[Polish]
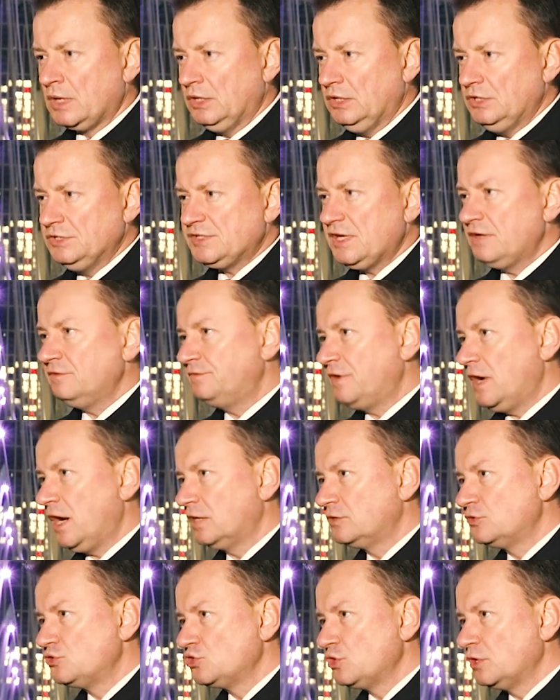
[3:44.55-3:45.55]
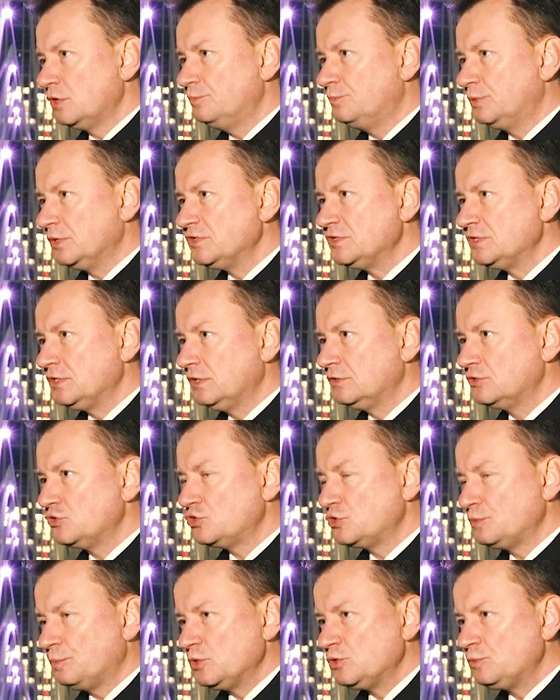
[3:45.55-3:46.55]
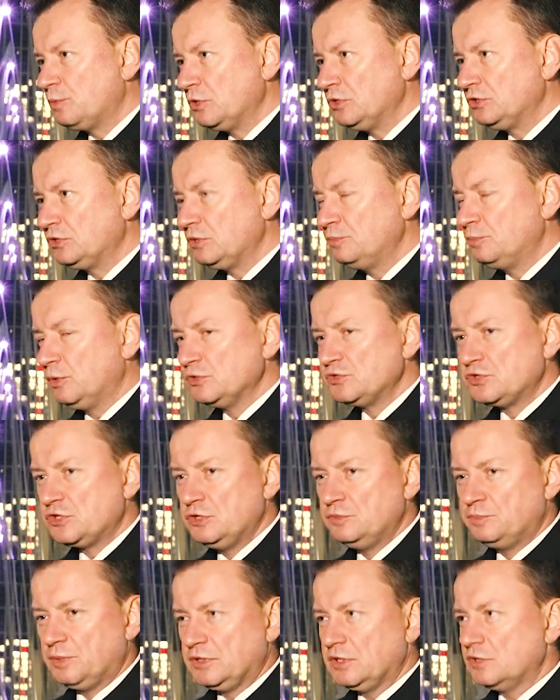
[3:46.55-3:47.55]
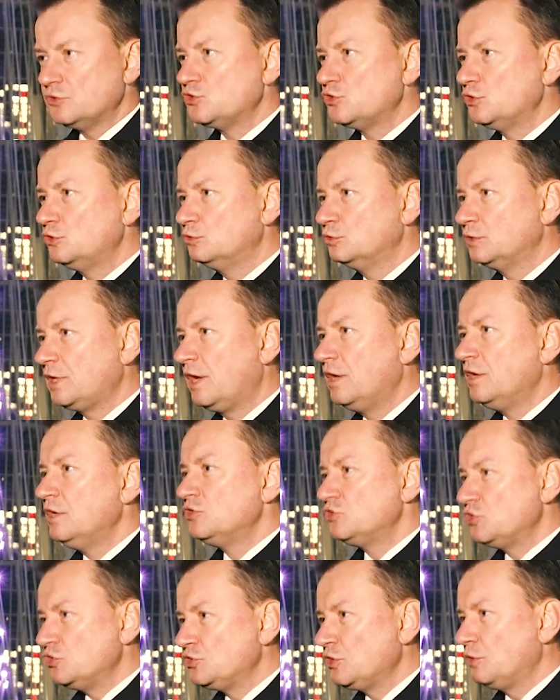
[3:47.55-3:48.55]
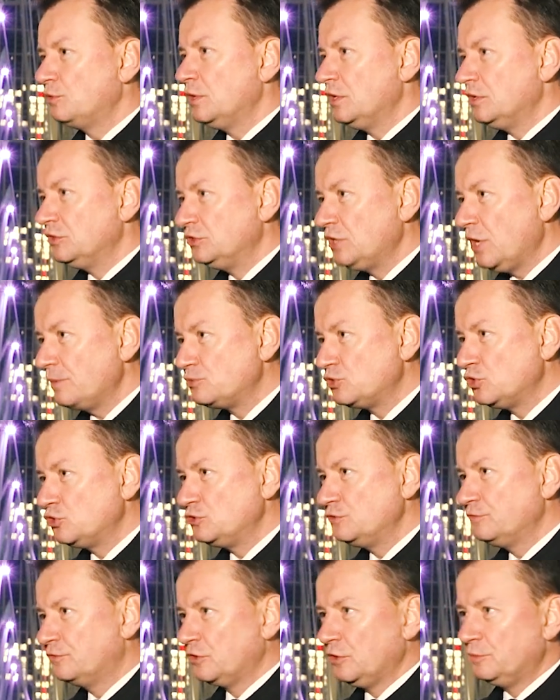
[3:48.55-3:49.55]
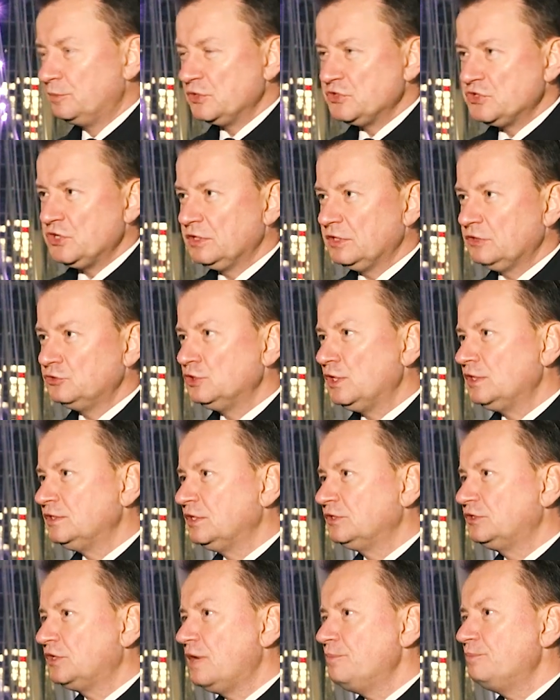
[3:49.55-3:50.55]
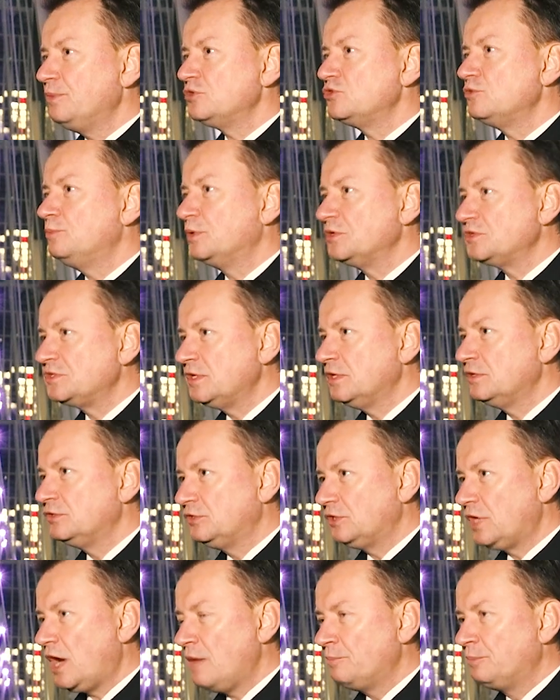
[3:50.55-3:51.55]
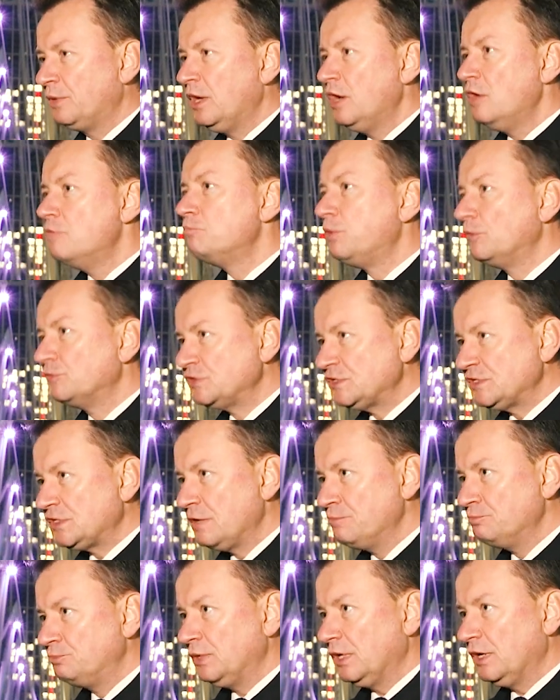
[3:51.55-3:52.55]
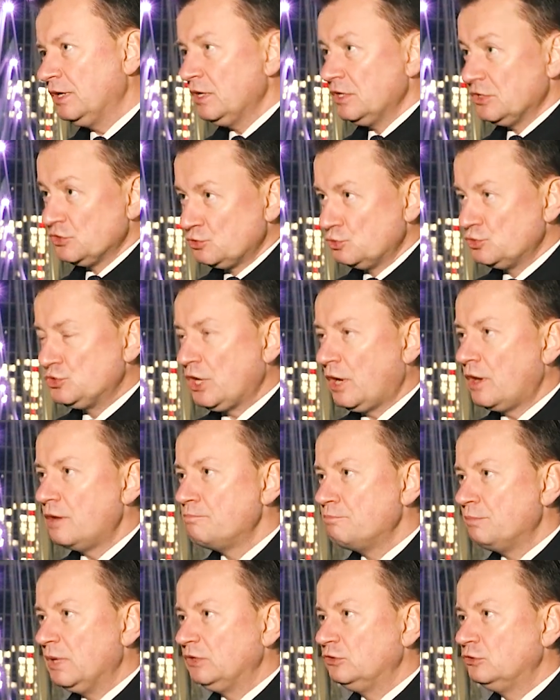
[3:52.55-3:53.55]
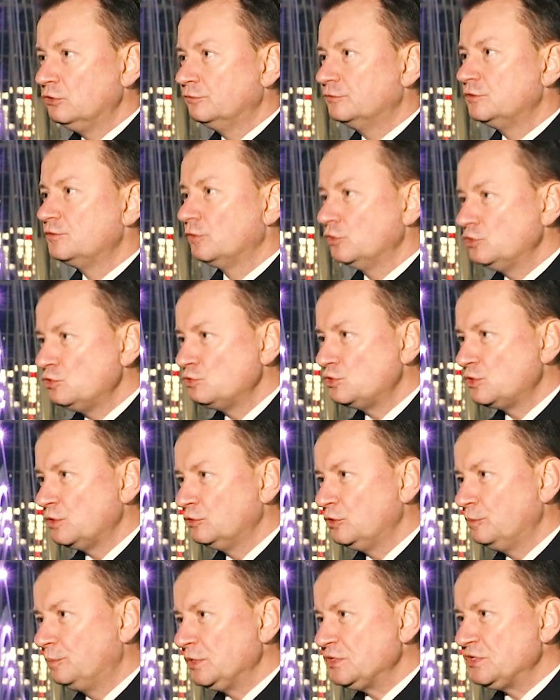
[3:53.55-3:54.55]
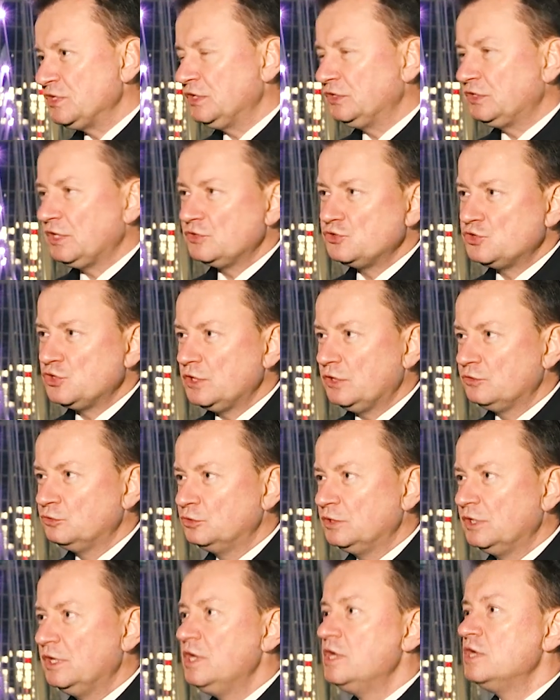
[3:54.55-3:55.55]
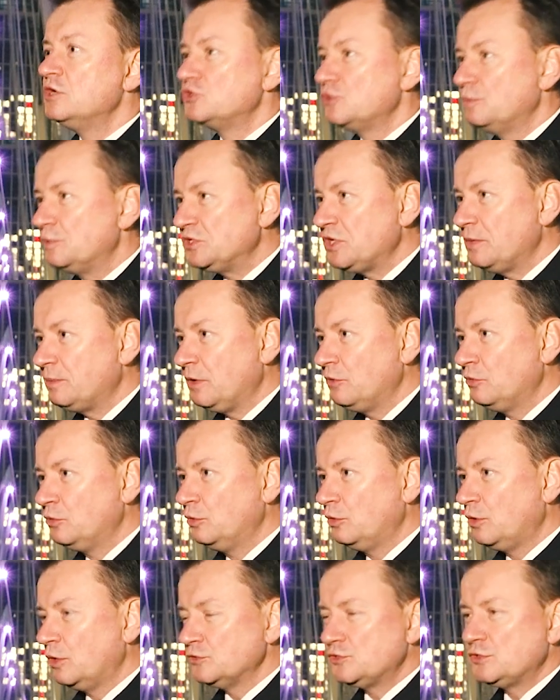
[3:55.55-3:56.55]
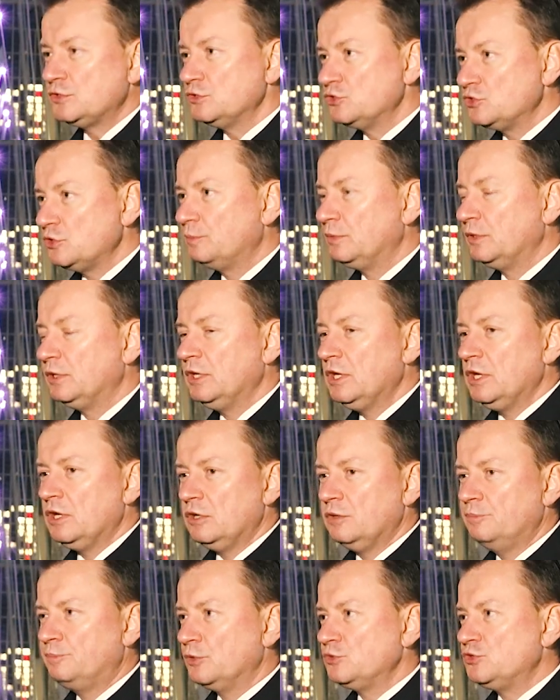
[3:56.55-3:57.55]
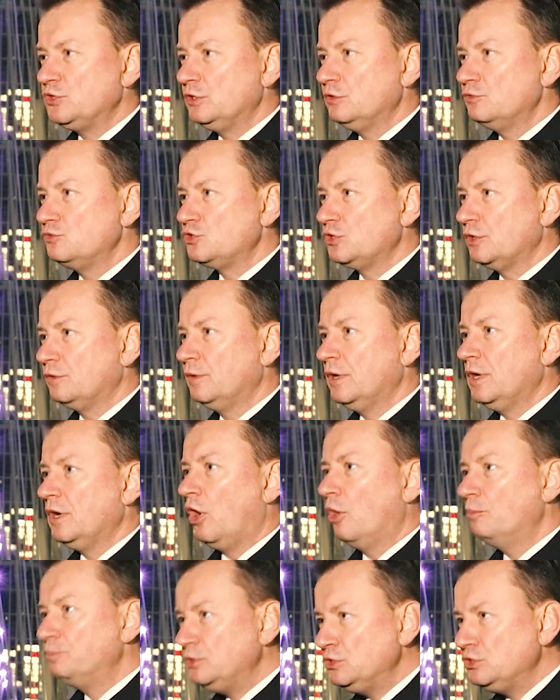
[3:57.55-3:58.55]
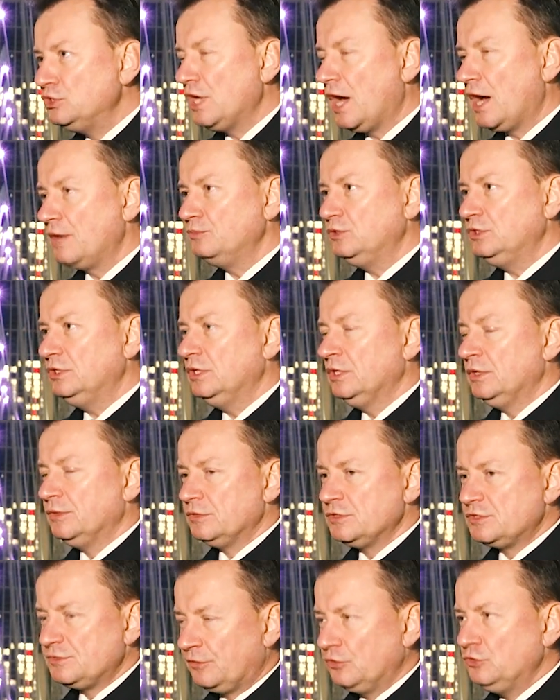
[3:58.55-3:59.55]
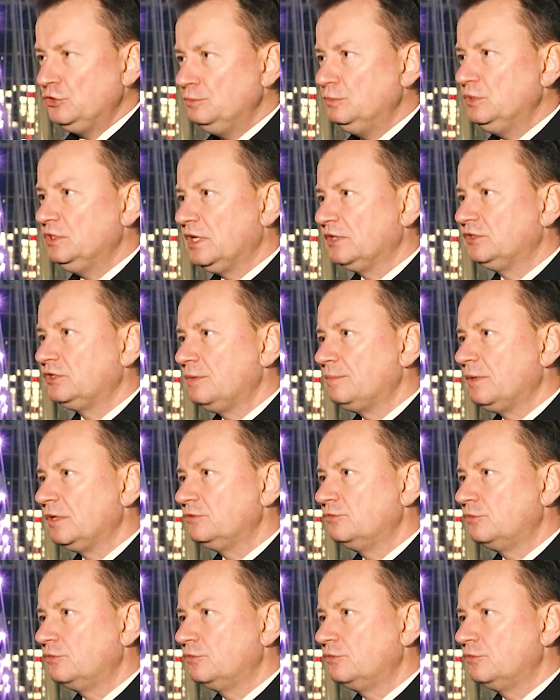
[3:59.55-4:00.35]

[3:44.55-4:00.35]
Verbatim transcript: I sam fakt, że prezydent Rzeczypospolitej Polskiej, pan Andrzej Duda, siedział naprzeciwko prezydenta Donalda Trumpa, że prezydent Trump po wstępie z udziałem mediów zwrócił się do prezydenta Andrzeja Dudy, żeby zabrał głos, żeby podzielił się opiniami swoimi na temat